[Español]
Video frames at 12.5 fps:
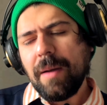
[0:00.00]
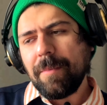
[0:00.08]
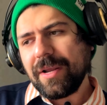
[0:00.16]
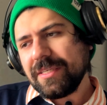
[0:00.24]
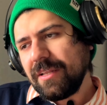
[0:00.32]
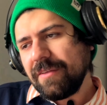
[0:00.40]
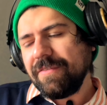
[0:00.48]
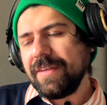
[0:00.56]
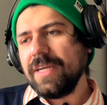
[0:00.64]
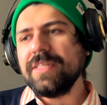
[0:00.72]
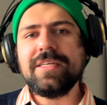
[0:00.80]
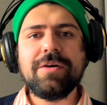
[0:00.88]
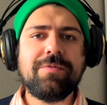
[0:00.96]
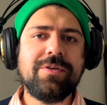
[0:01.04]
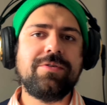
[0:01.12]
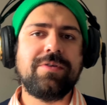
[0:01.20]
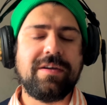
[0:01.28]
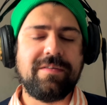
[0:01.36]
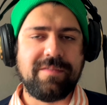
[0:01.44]
porque es el final sí
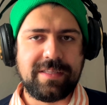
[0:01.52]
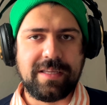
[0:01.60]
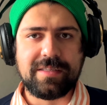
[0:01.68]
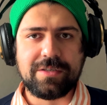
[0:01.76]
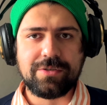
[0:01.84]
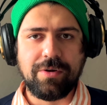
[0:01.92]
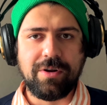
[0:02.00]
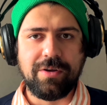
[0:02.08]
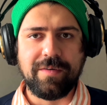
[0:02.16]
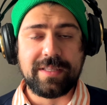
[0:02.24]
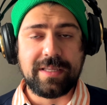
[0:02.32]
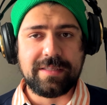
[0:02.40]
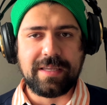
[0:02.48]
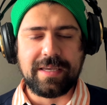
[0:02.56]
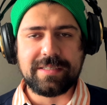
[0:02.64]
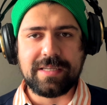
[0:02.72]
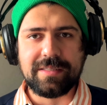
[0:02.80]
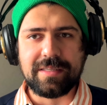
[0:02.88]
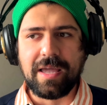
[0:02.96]
encuentro que es bastante sólido, bastante
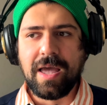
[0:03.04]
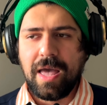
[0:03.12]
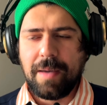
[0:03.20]
decente,